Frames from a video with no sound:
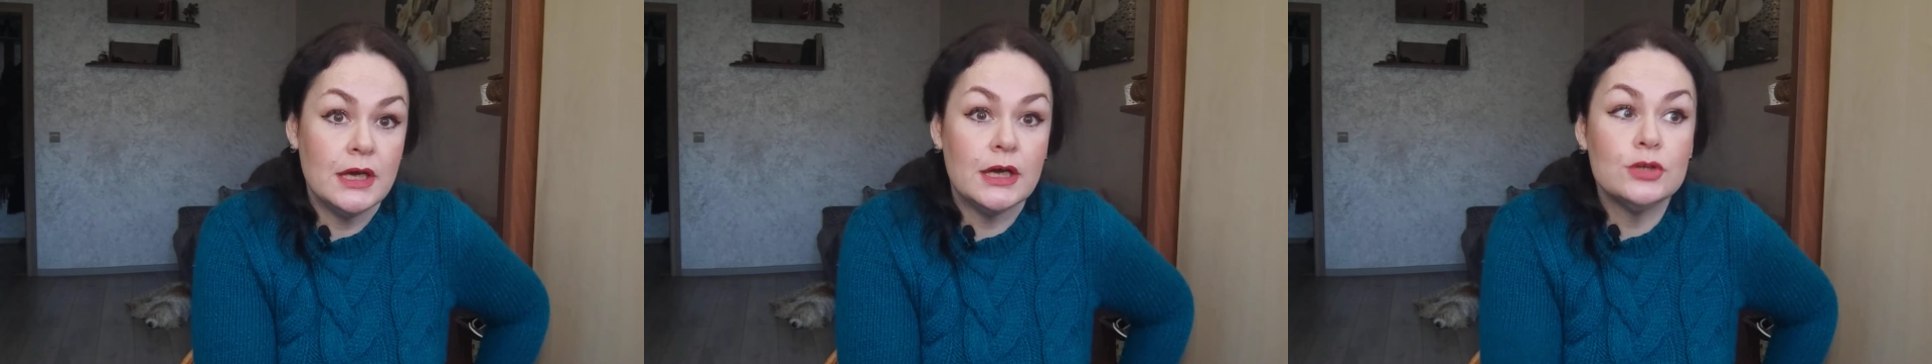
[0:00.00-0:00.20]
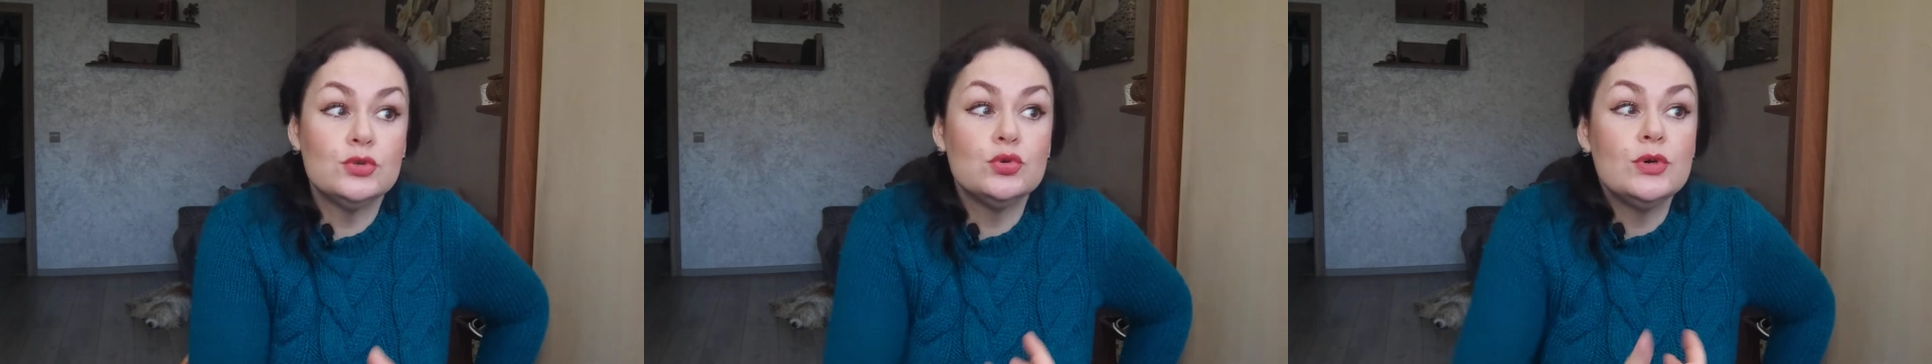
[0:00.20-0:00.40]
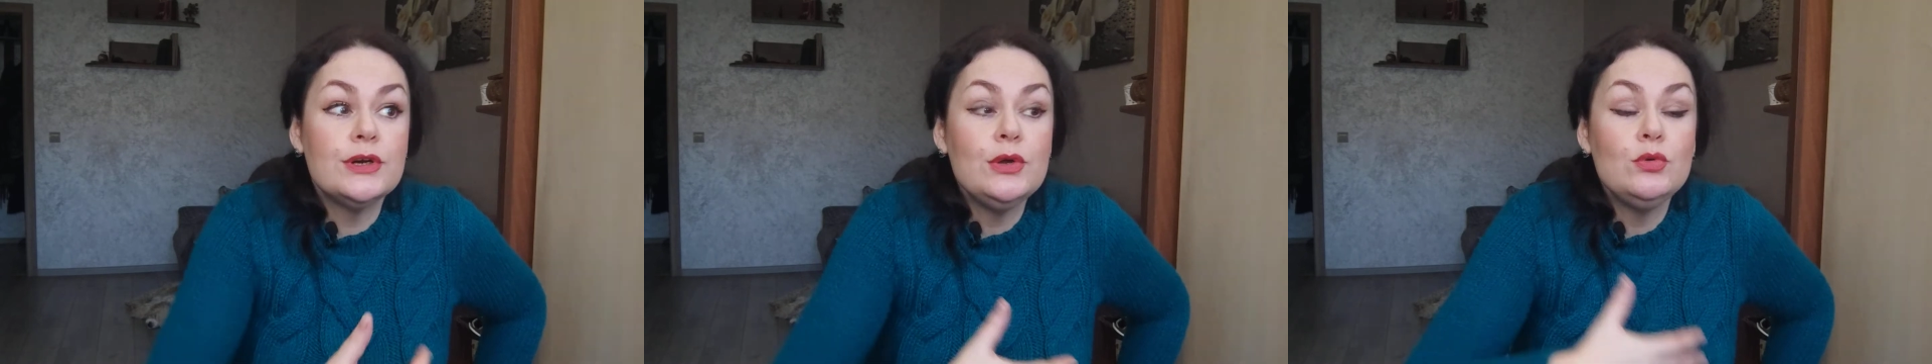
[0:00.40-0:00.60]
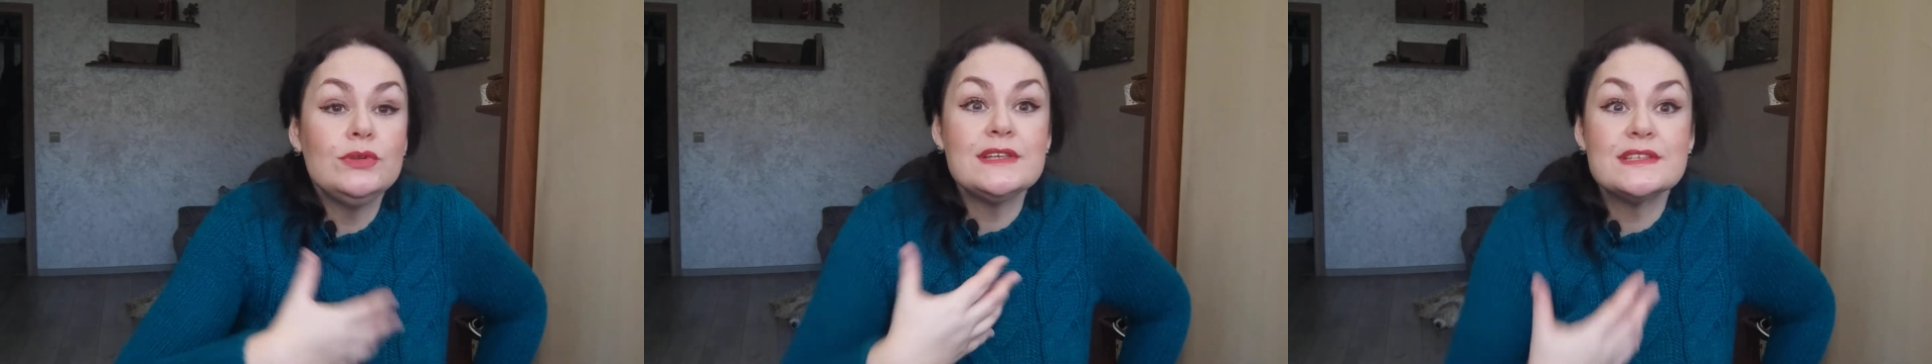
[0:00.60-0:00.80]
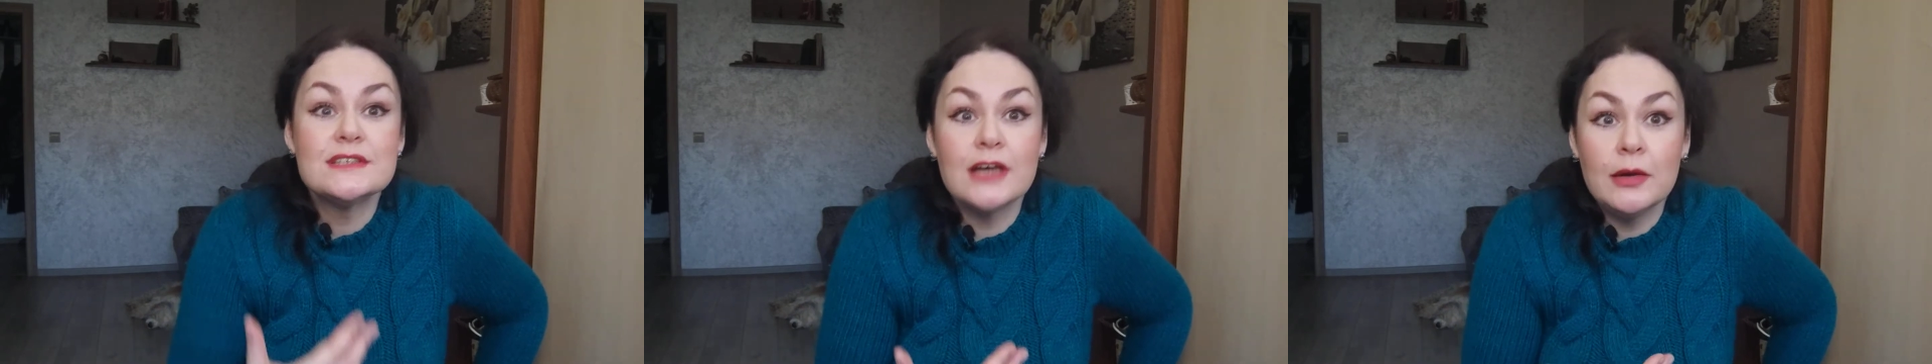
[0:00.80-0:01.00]
которые у
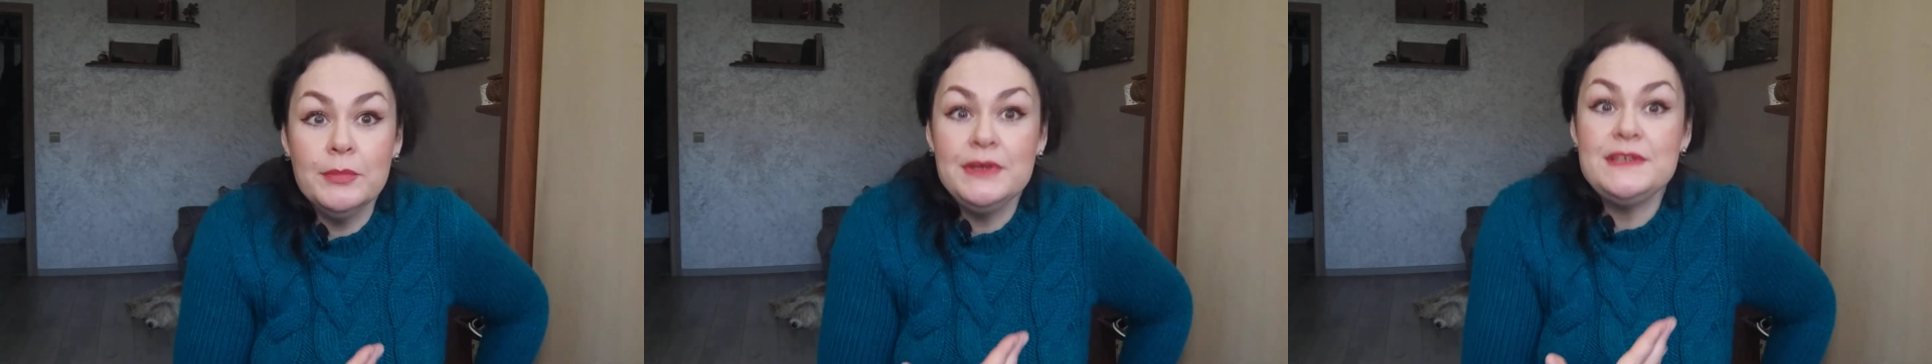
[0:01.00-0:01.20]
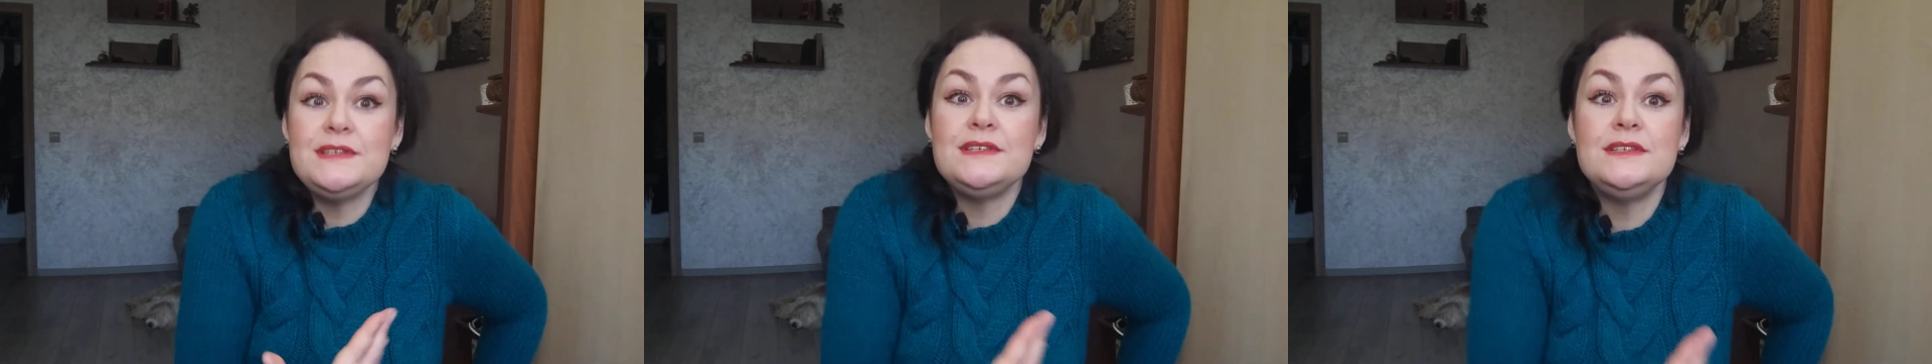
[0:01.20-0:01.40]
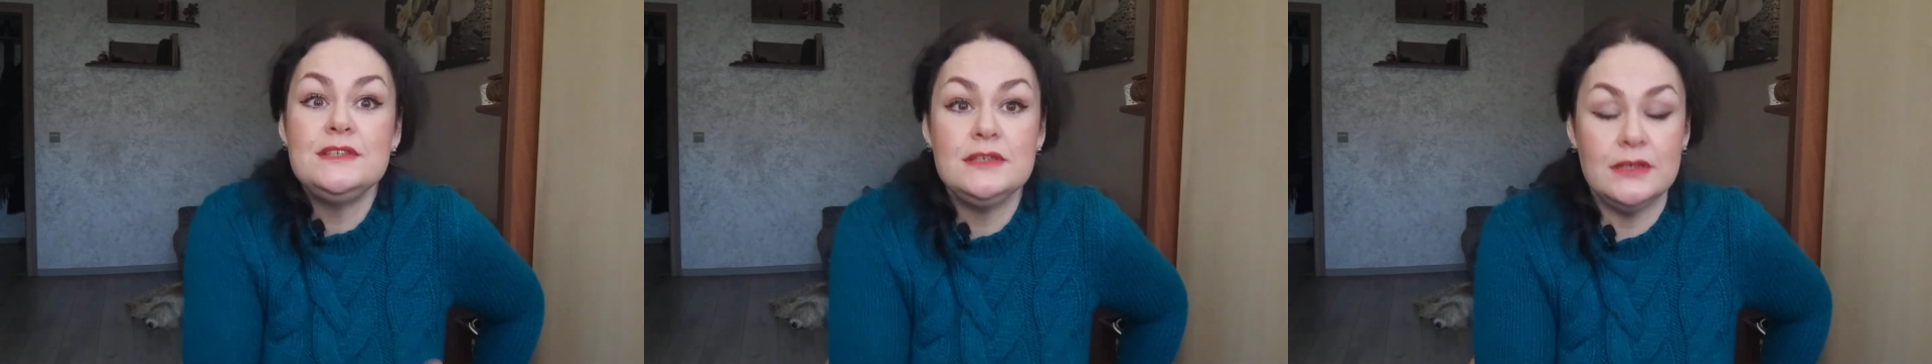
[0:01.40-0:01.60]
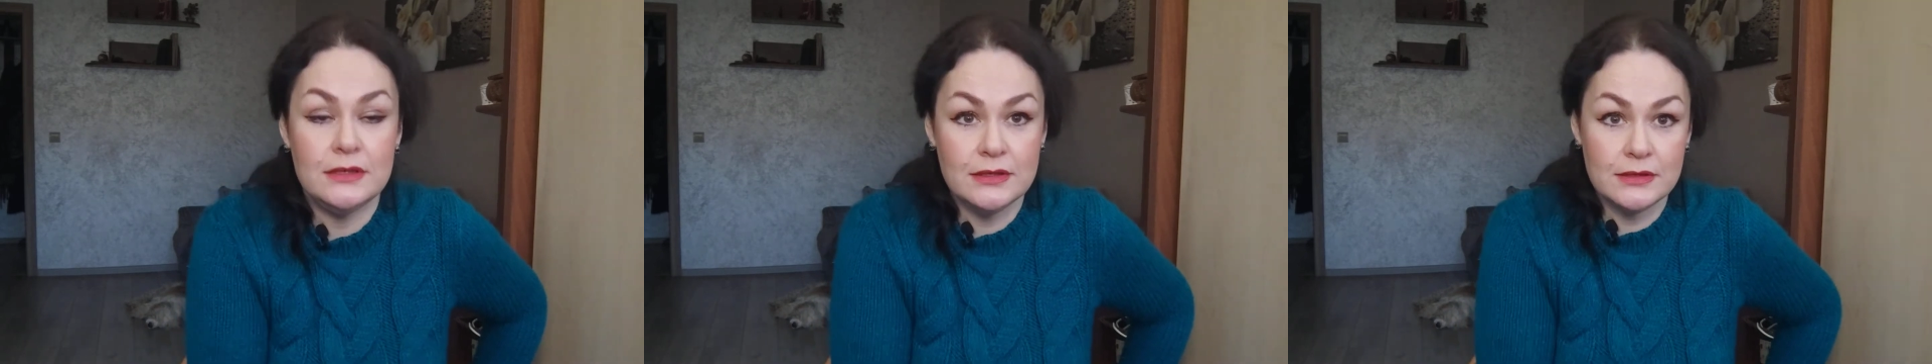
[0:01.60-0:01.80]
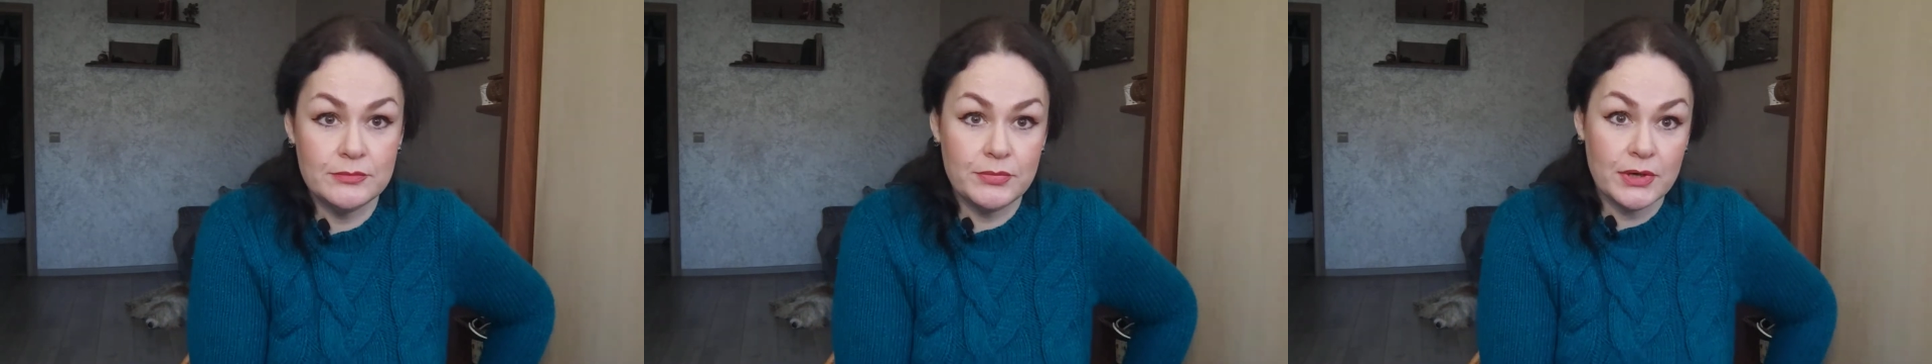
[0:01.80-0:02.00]
нас самые
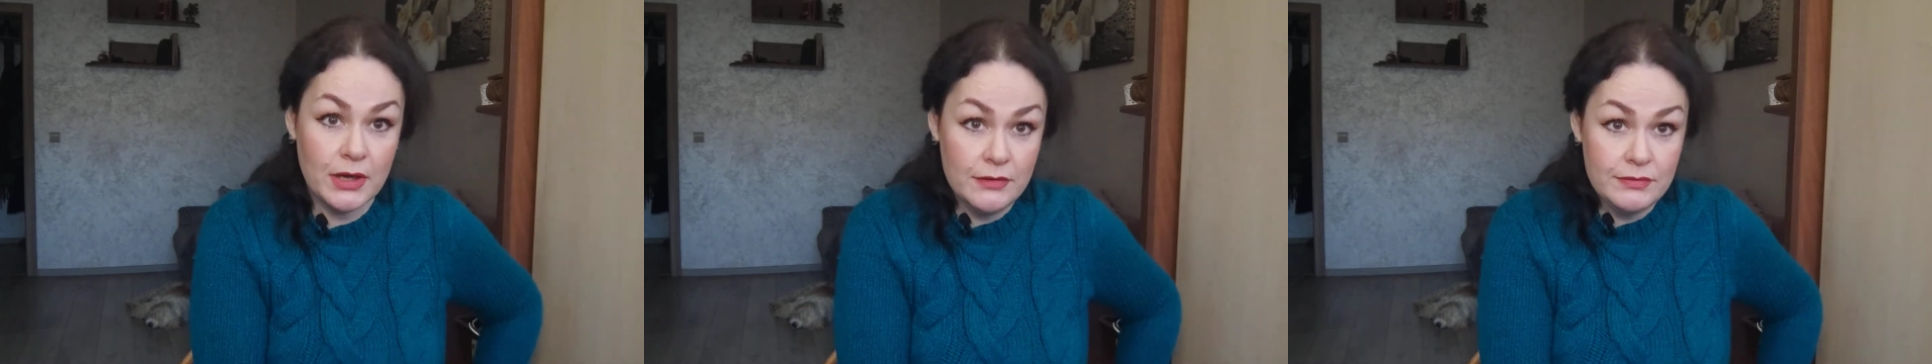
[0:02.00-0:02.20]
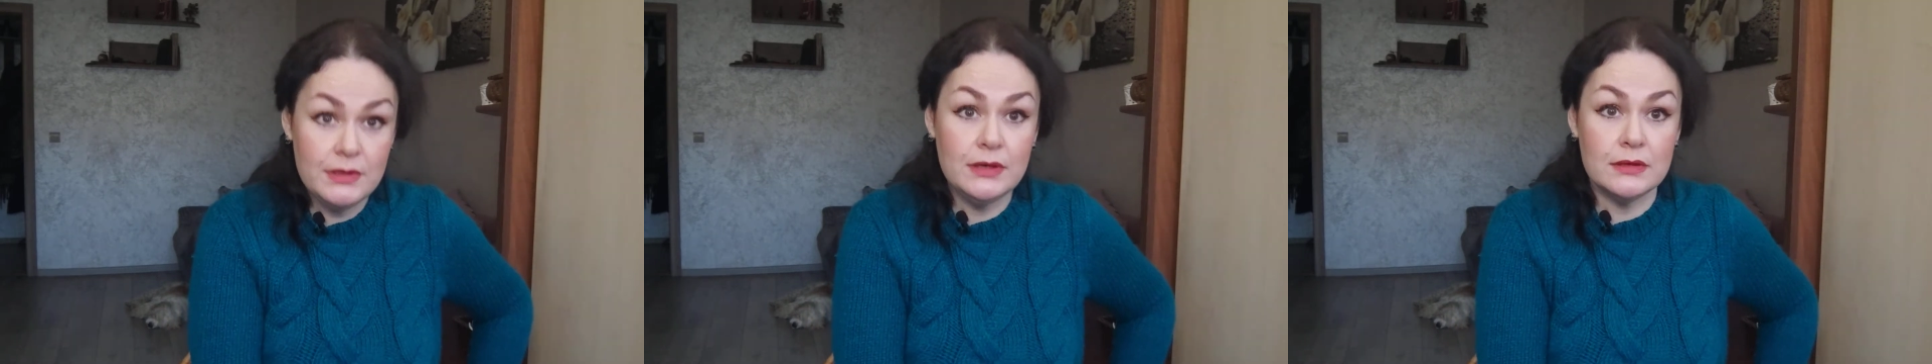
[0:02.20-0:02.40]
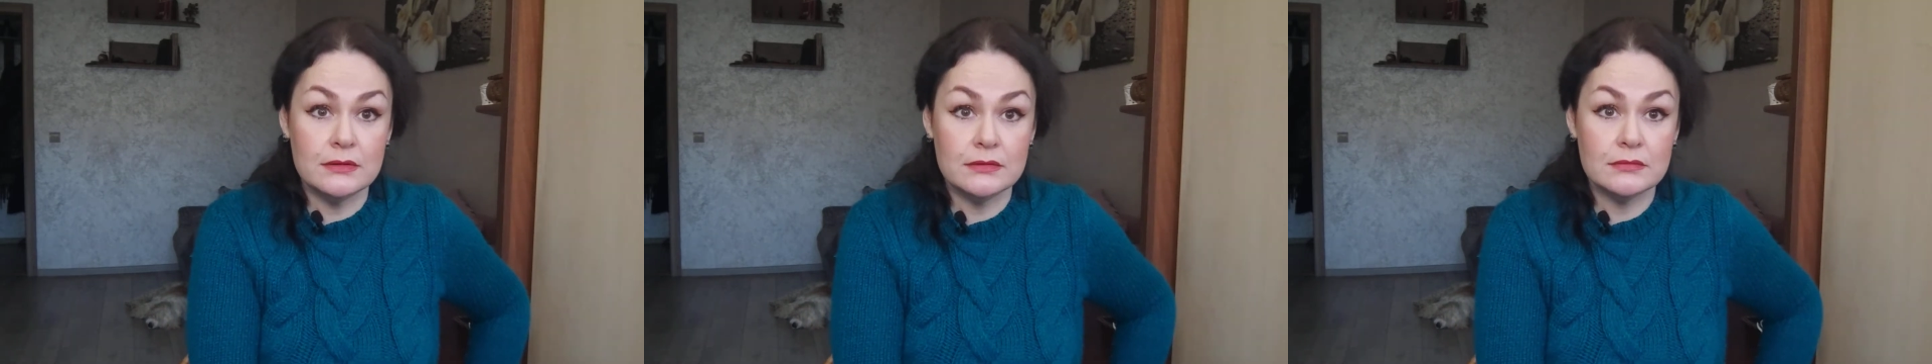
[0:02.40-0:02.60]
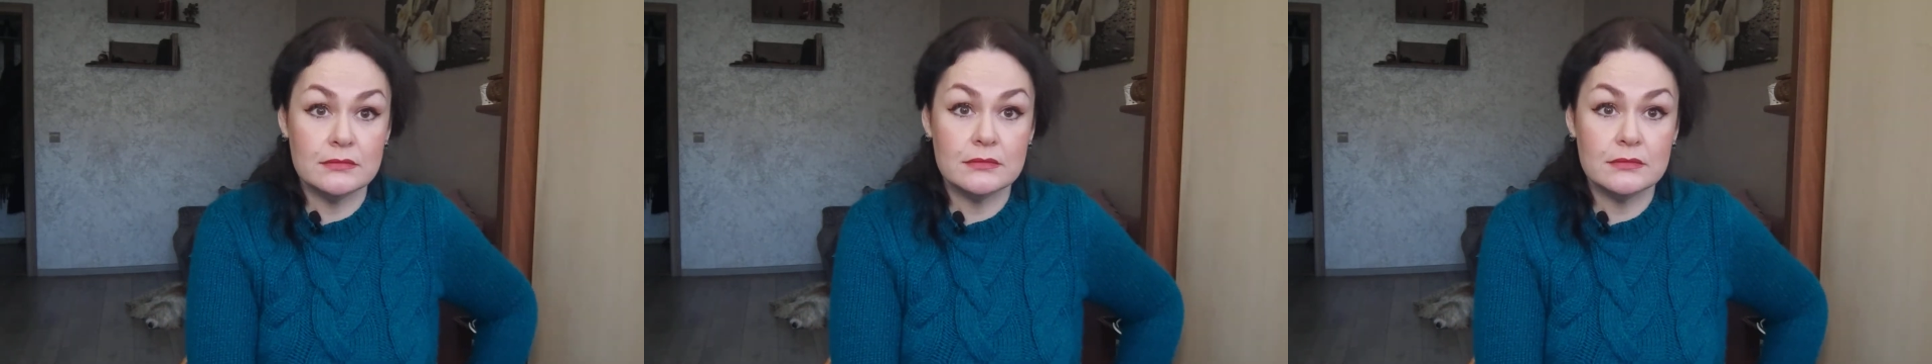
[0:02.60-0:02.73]
сильные, правильно?